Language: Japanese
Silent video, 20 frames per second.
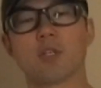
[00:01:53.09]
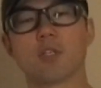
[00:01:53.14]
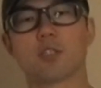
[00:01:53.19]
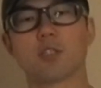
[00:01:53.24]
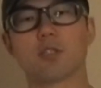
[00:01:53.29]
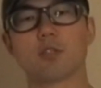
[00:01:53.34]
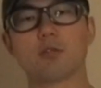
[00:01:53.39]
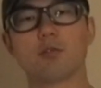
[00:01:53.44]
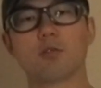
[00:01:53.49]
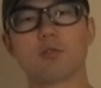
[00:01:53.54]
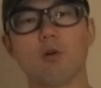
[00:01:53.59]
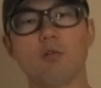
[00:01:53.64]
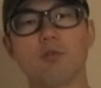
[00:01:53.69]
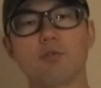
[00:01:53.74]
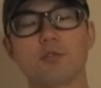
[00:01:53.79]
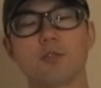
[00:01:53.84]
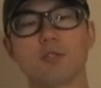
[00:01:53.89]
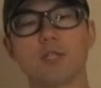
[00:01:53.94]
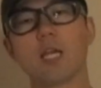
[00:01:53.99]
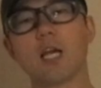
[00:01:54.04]
15
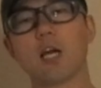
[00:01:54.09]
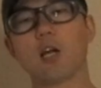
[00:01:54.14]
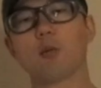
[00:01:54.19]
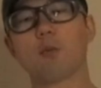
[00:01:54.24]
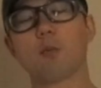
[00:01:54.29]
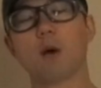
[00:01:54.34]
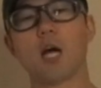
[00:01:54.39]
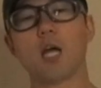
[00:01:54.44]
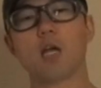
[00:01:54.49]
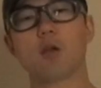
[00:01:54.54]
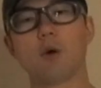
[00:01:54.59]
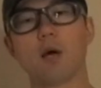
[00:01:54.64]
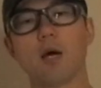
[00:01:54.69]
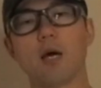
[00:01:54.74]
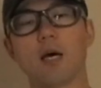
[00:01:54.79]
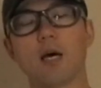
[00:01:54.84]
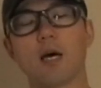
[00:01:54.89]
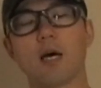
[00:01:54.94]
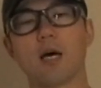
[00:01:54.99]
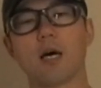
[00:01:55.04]
分以下の場合は
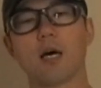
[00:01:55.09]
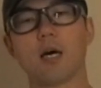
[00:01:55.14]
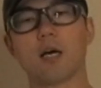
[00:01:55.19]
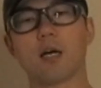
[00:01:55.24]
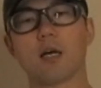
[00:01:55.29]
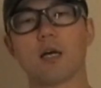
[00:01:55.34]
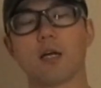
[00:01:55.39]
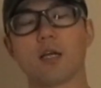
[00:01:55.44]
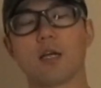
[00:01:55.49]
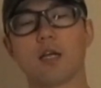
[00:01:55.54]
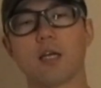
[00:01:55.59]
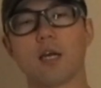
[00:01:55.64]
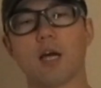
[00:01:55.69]
あ